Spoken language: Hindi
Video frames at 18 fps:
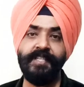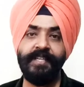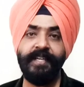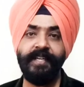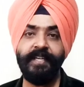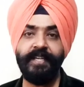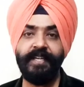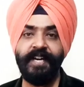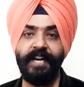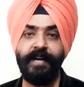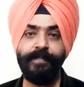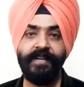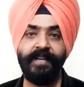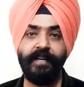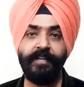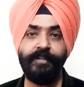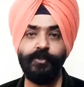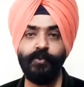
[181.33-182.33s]
चीज के लिए काम
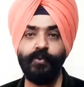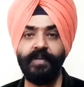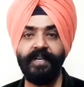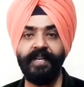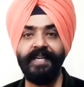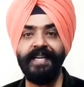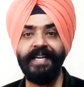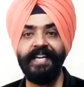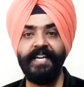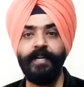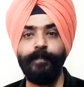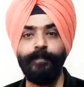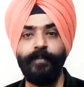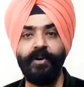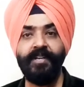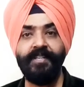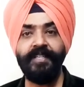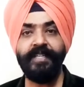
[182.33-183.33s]
करना शुरू करें एक
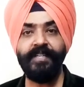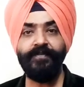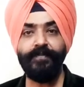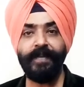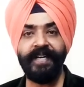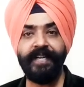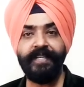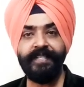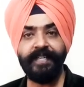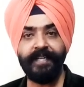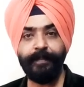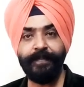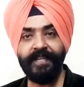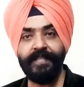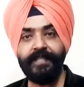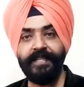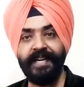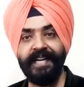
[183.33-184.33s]
पॉजिटिव माइंड
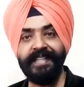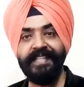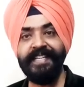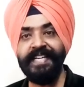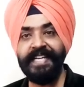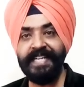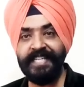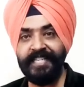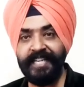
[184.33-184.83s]
सेटअप के साथ